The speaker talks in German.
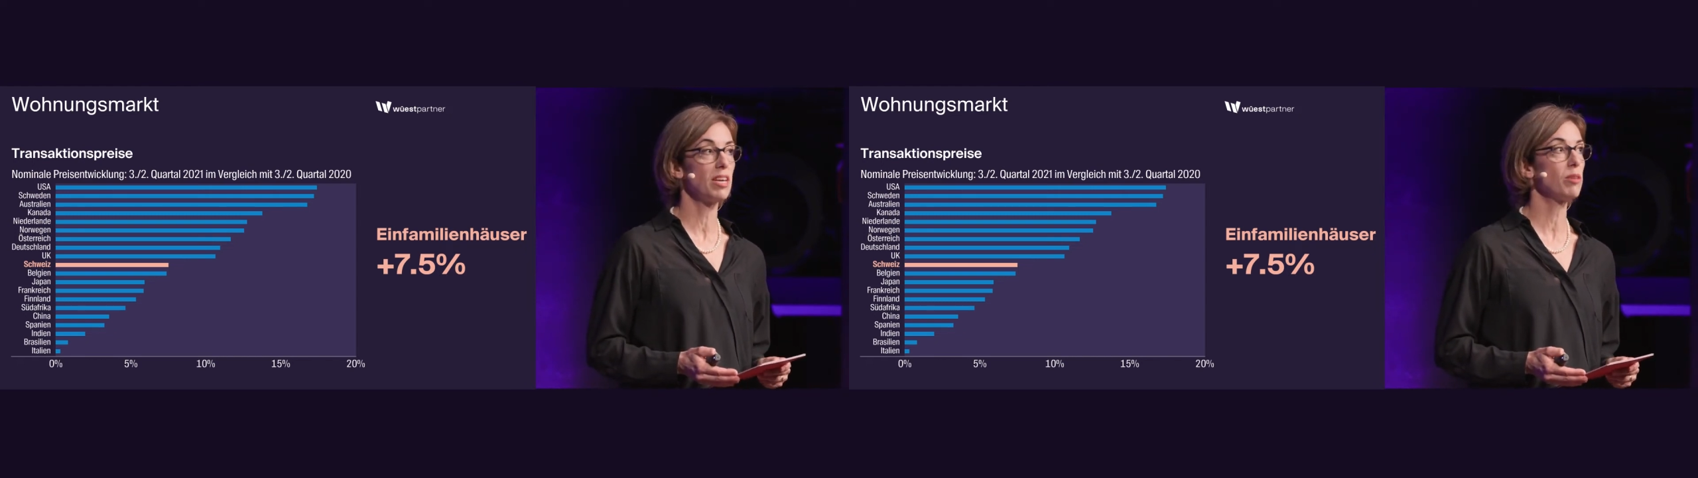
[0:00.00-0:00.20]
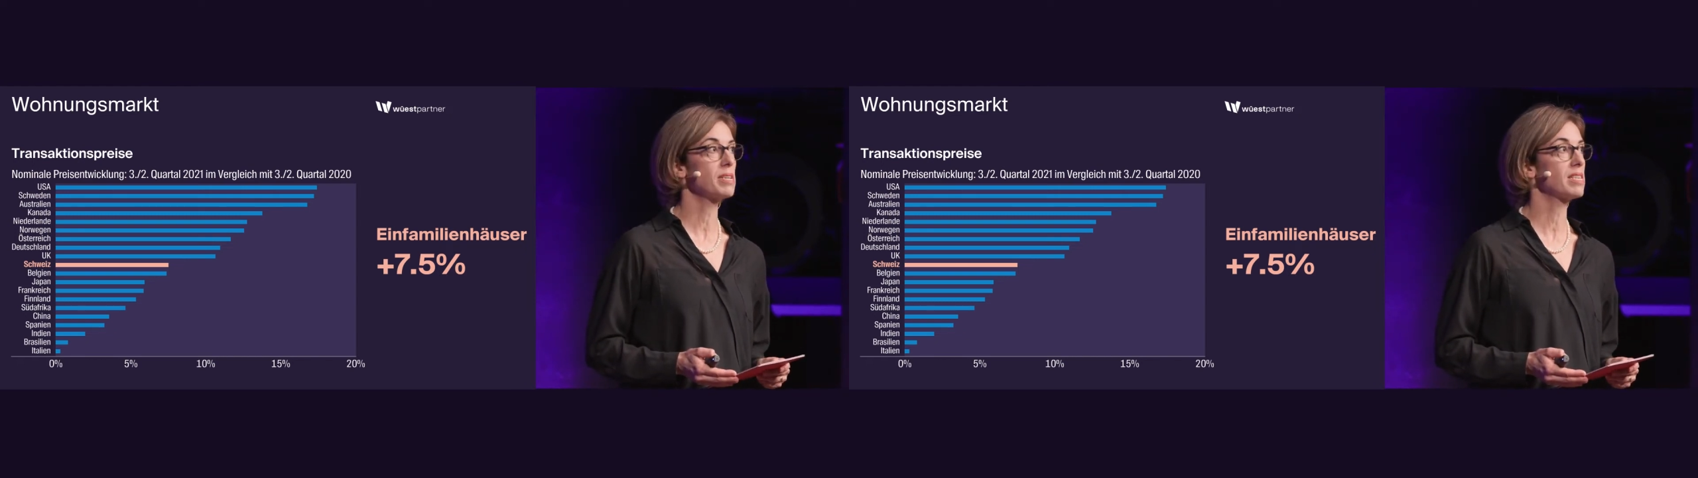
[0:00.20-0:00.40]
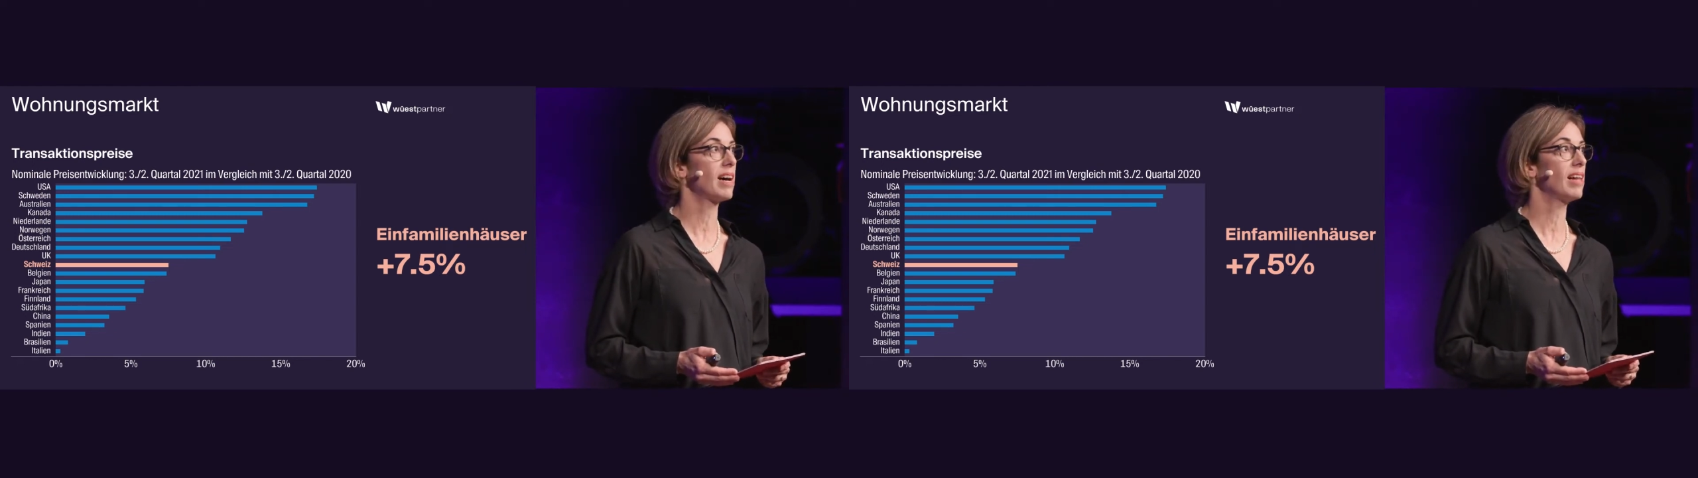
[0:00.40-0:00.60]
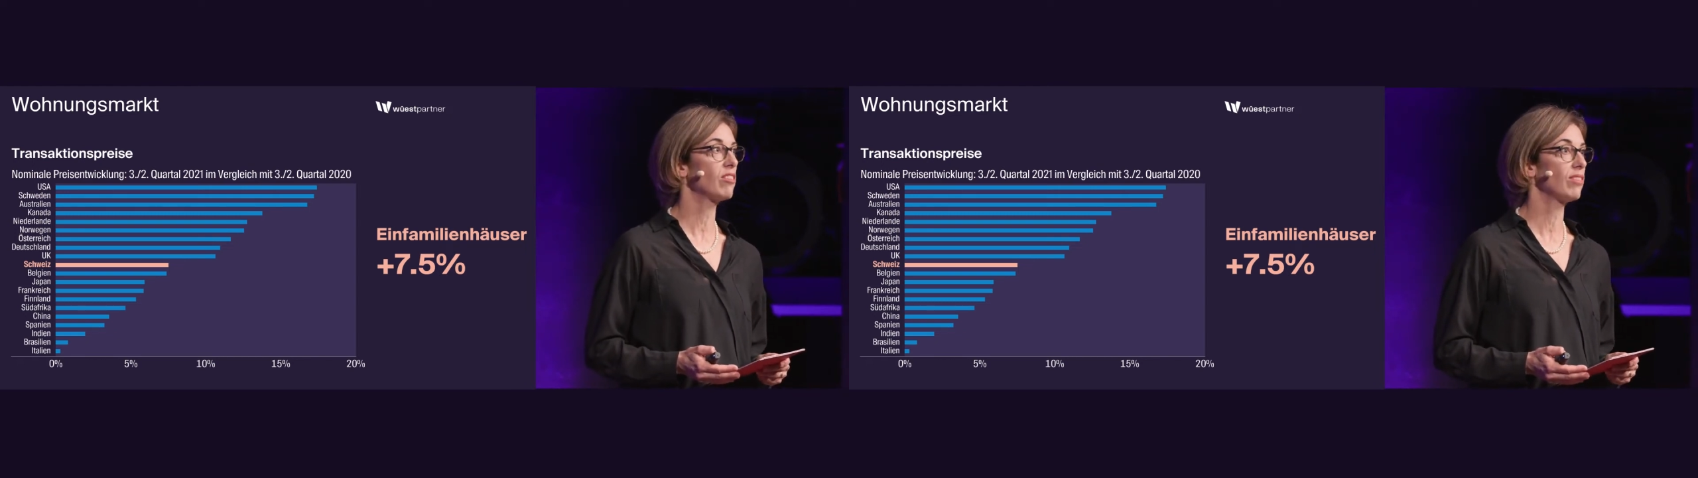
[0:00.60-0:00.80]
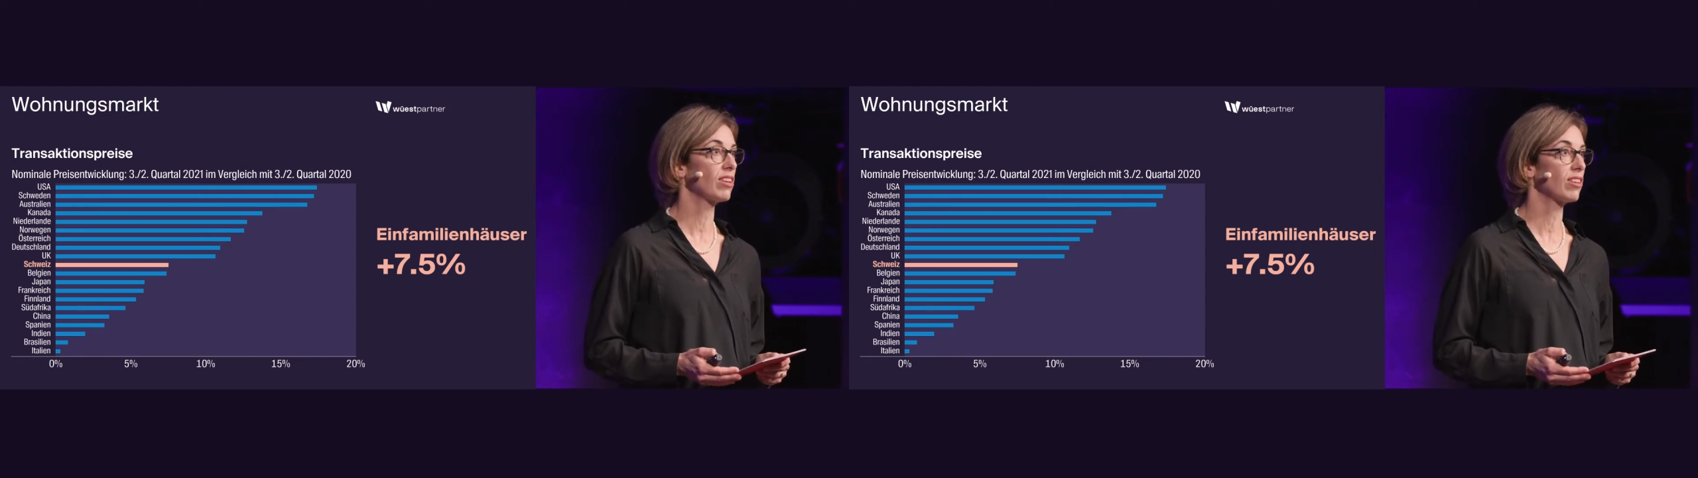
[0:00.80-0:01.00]
mehr
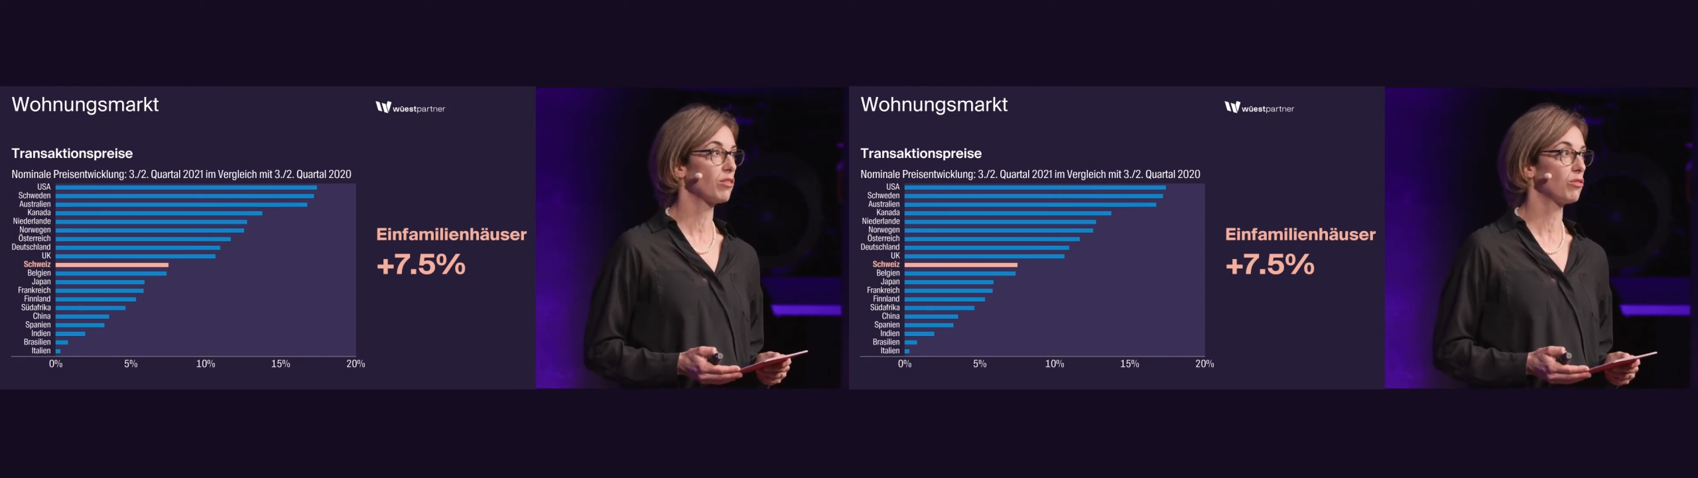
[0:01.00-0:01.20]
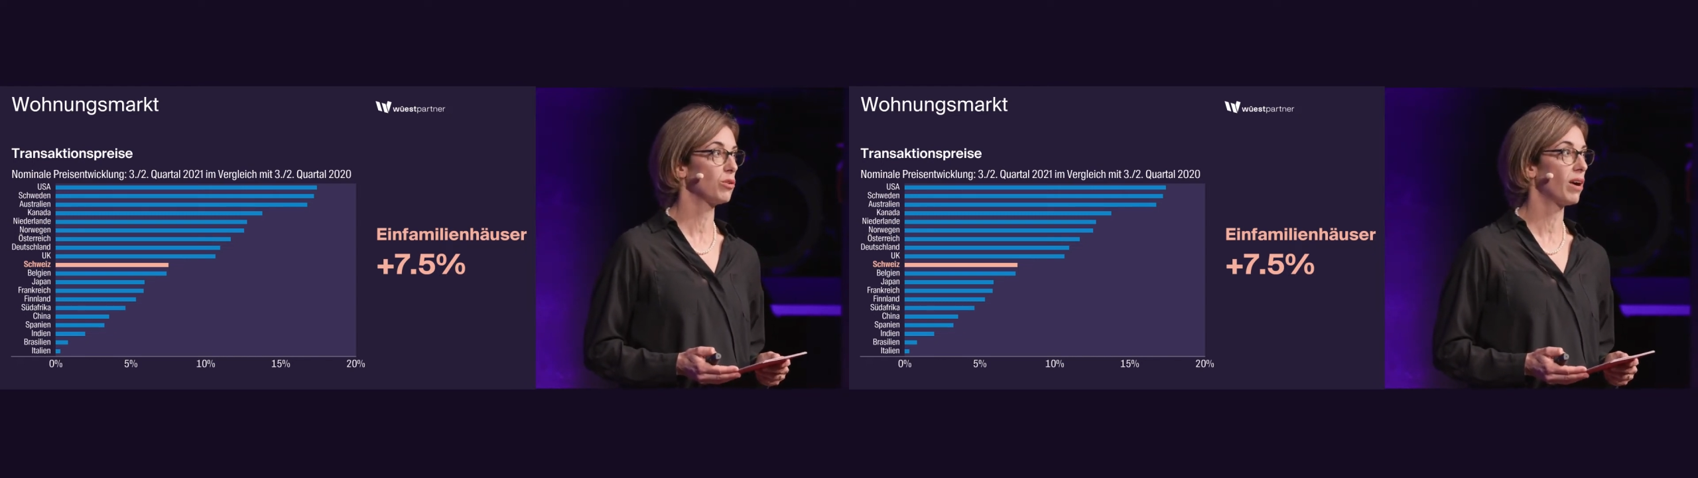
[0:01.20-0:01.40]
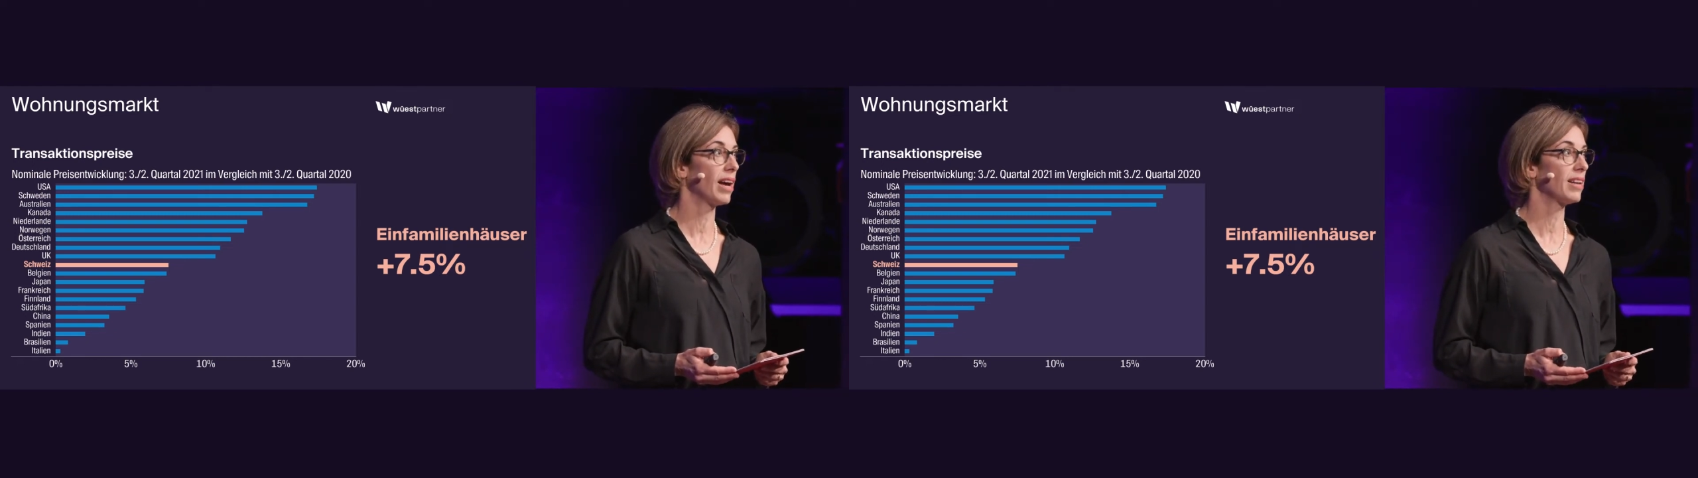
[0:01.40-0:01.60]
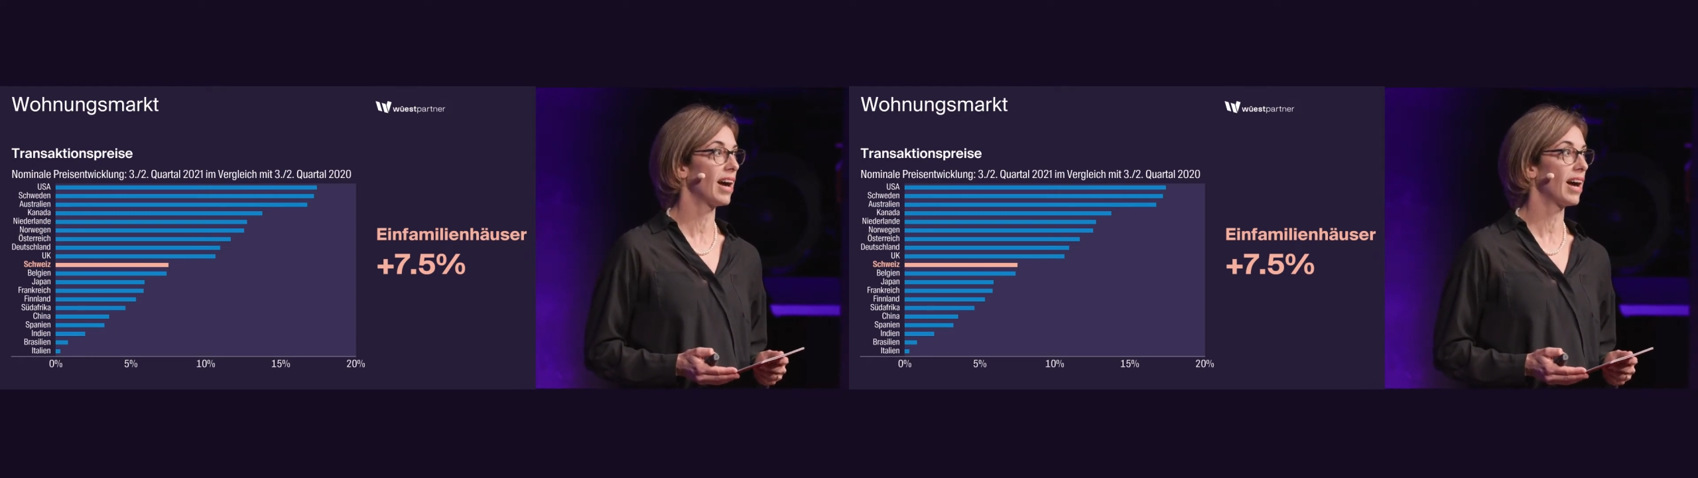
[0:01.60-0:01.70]
bezahlt werden für ein